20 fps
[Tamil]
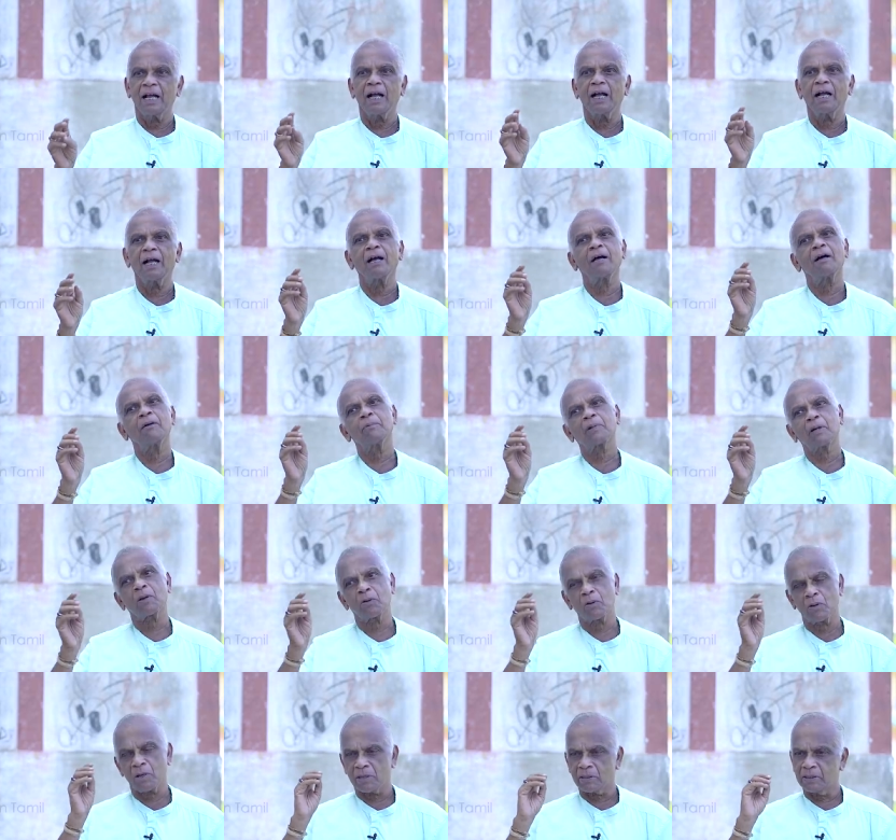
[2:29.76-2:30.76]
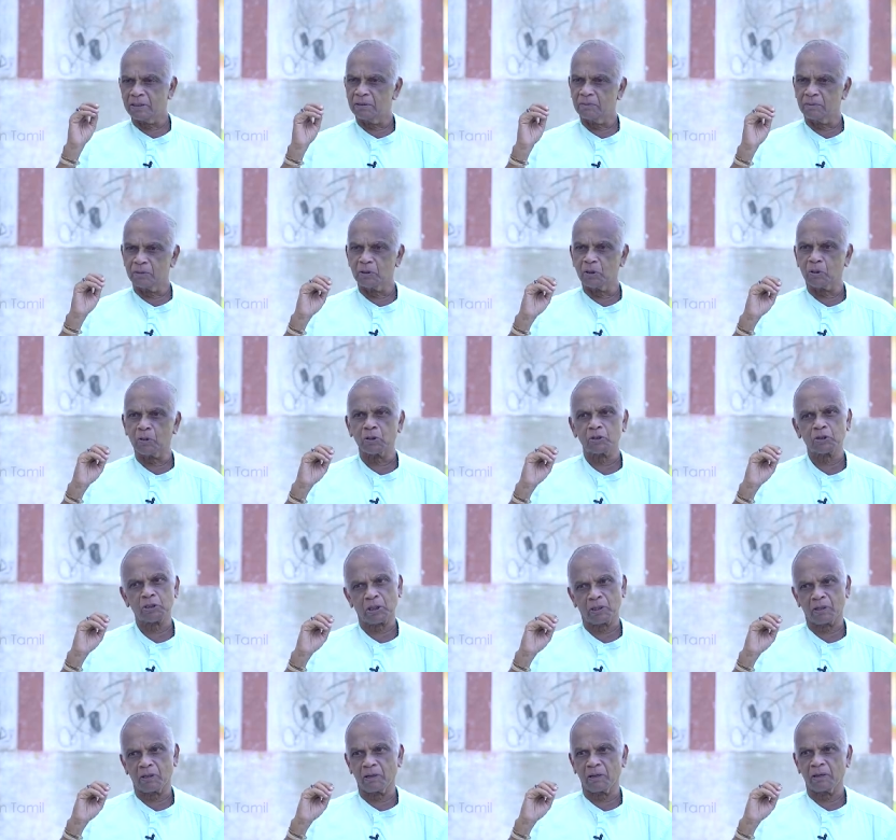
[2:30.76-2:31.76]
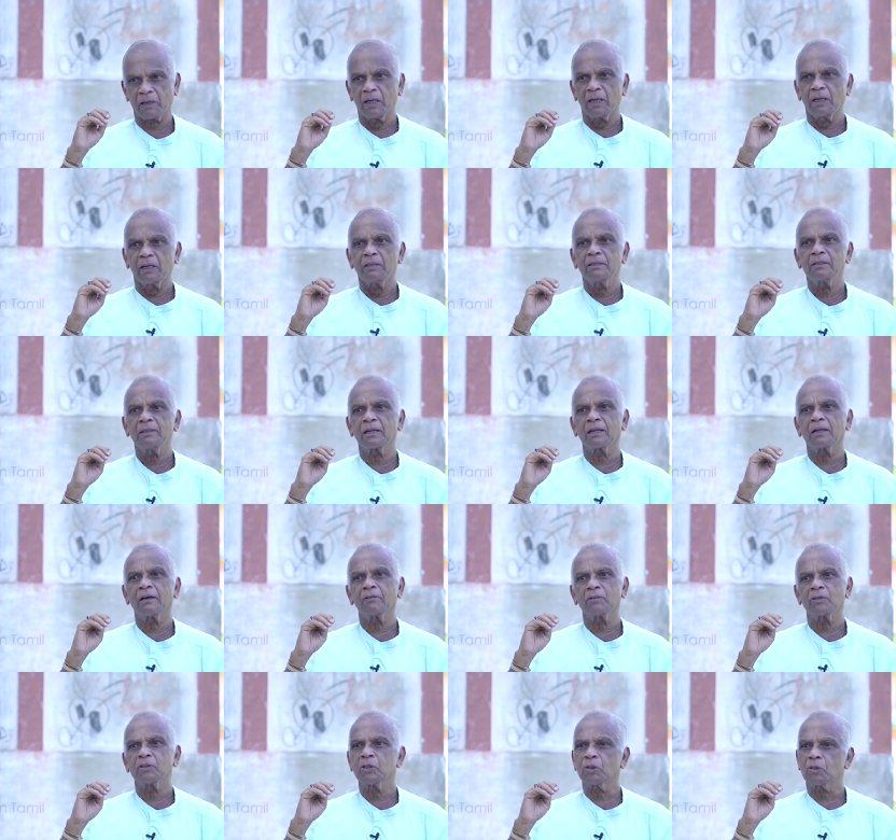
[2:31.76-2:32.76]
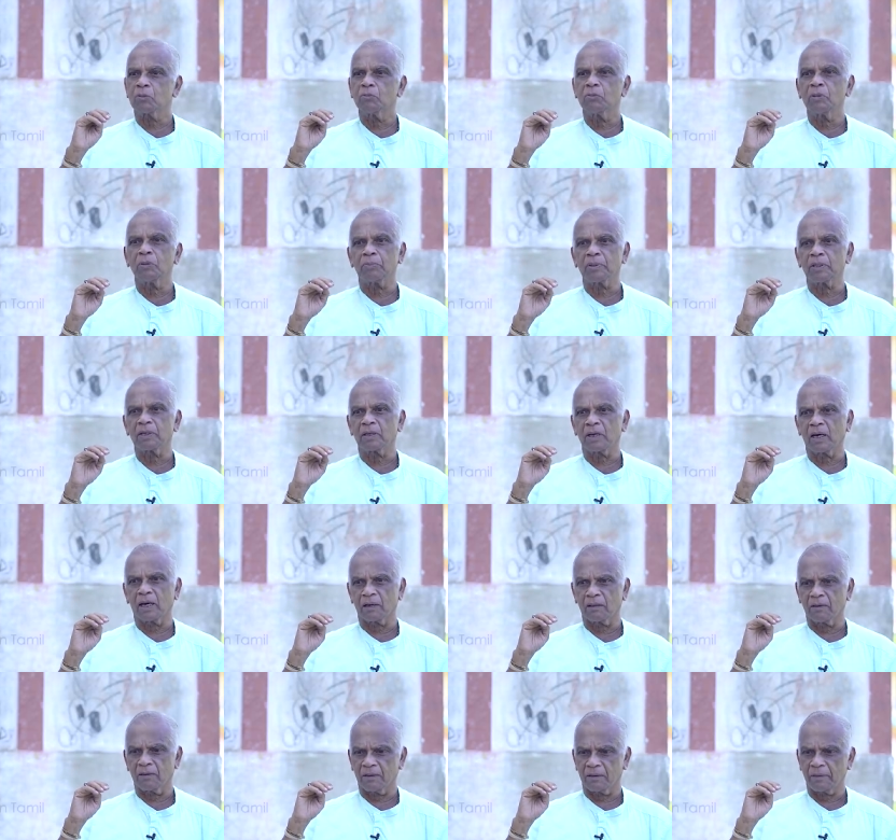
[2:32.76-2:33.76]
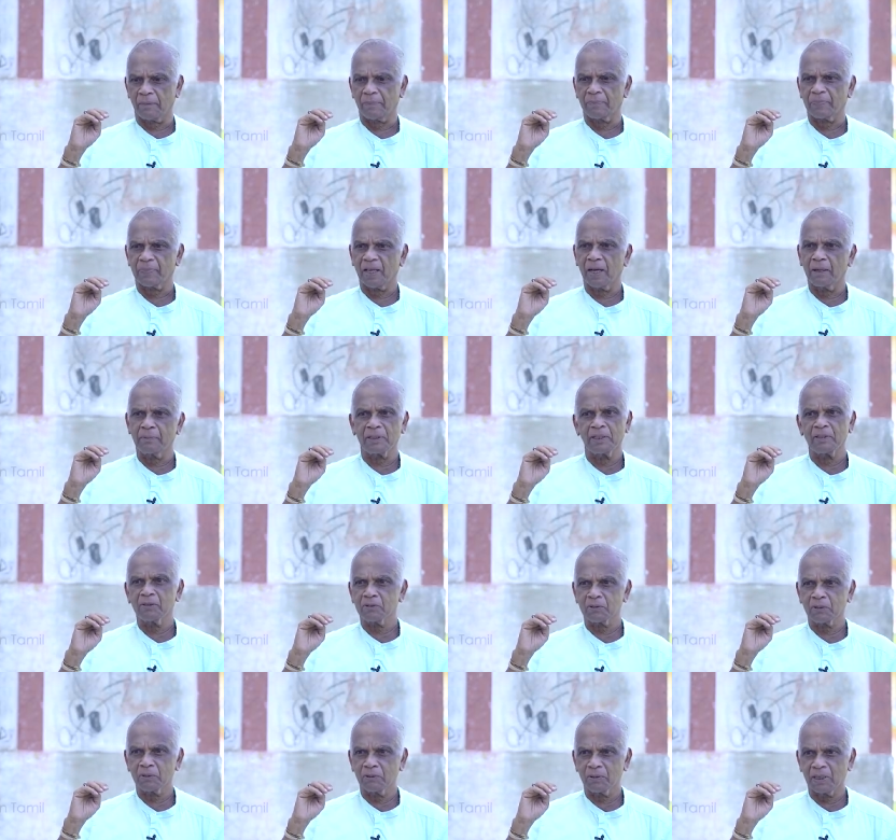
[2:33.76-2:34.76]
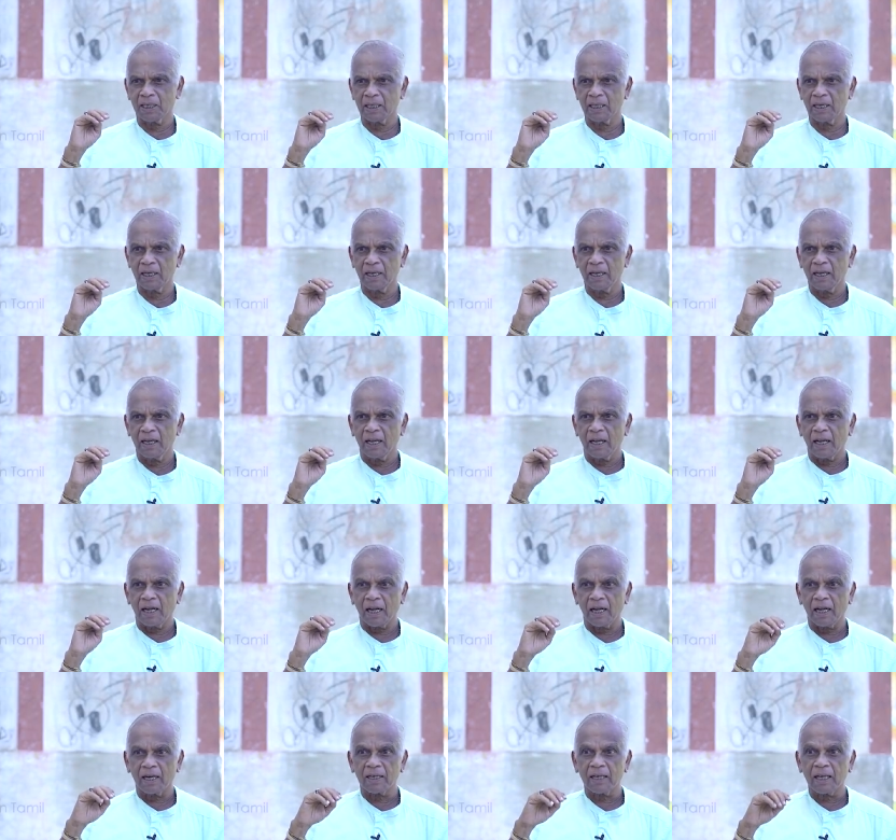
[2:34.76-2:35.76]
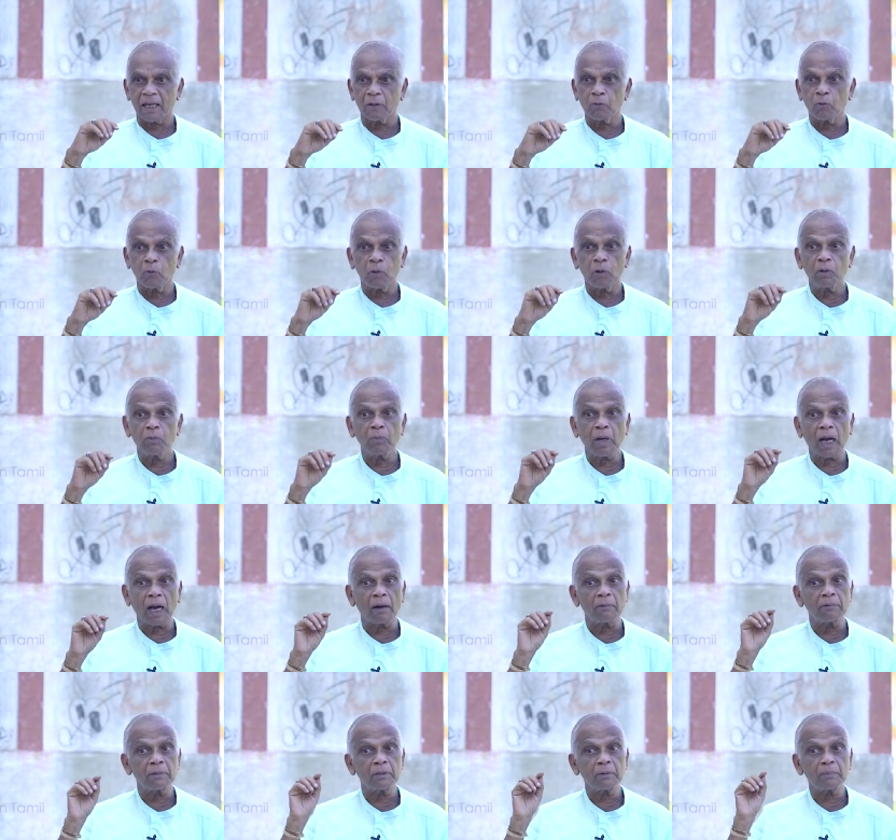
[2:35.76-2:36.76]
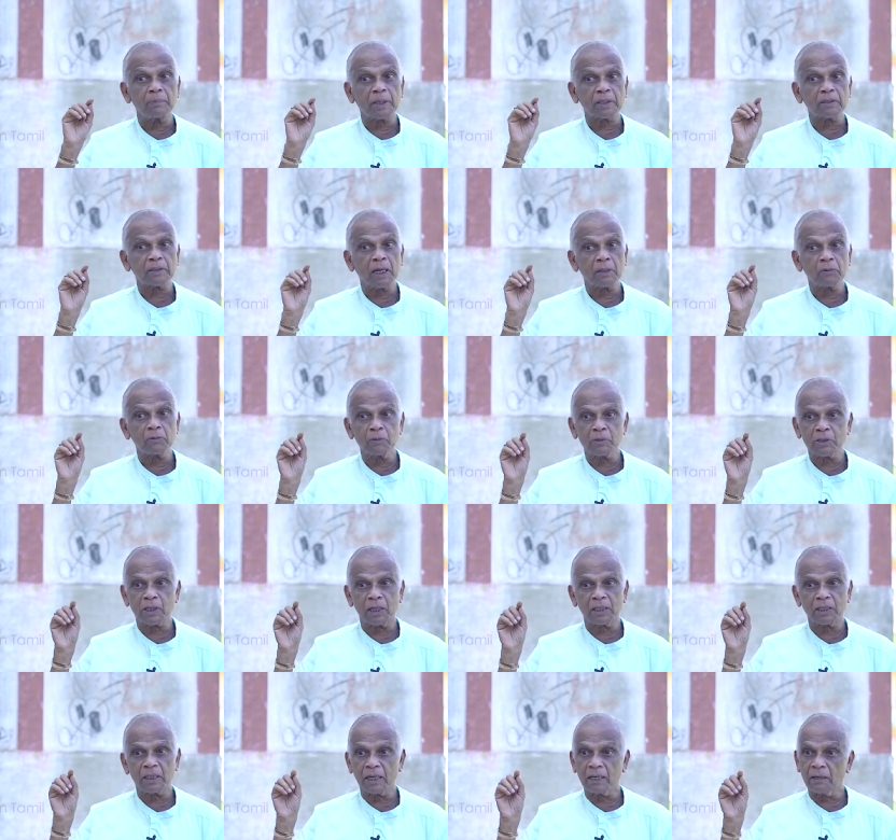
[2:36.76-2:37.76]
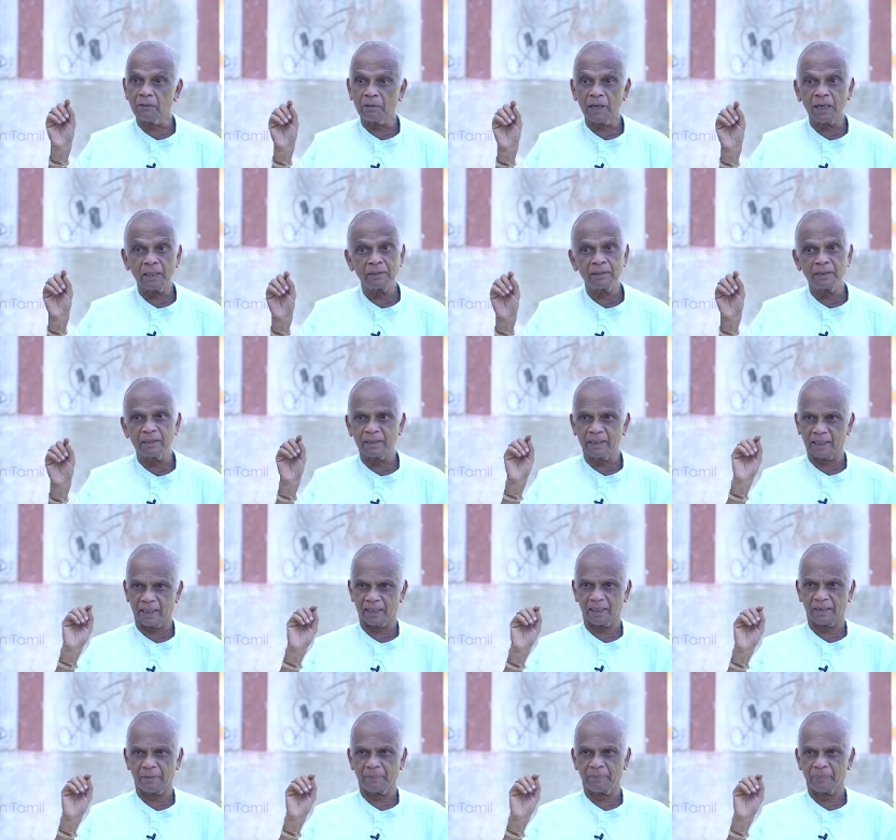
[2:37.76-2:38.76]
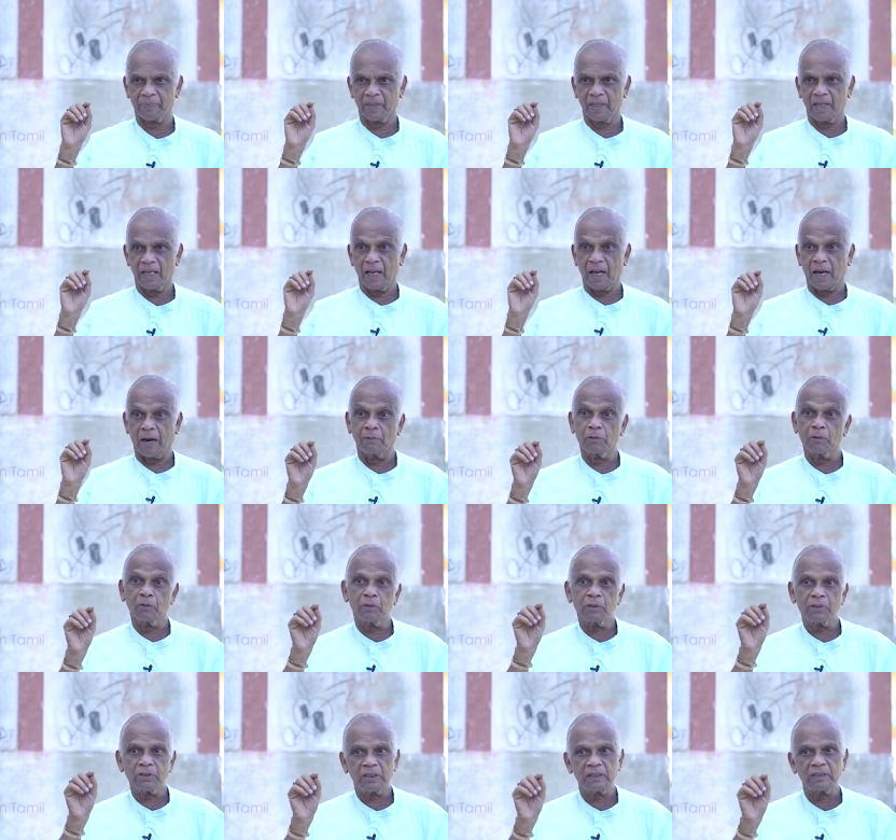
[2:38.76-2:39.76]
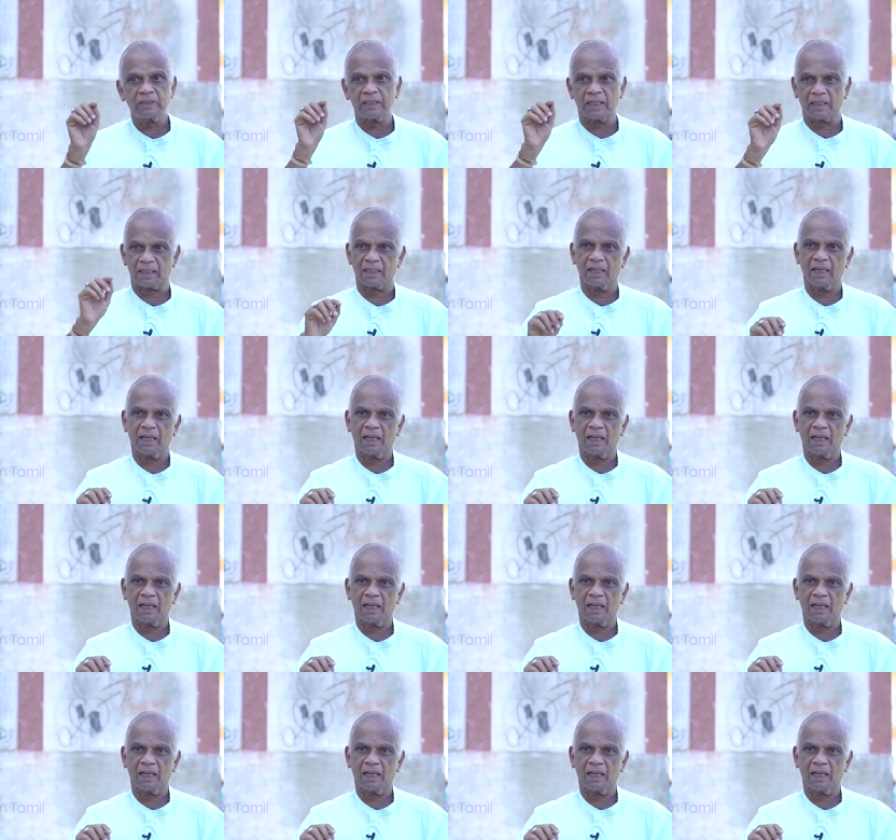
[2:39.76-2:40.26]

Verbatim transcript: அப்புறம் இது வந்து கொத்தளம் இதெல்லாம் வந்து ரொம்ப பிற்காலம் அப்படின்னு சொல்லுவாங்க ஆனால் ஒன் அவர் பத்தாம் நூற்றாண்டில் வாழ்ந்திருக்கார் அவர் ஒரு சித்தர்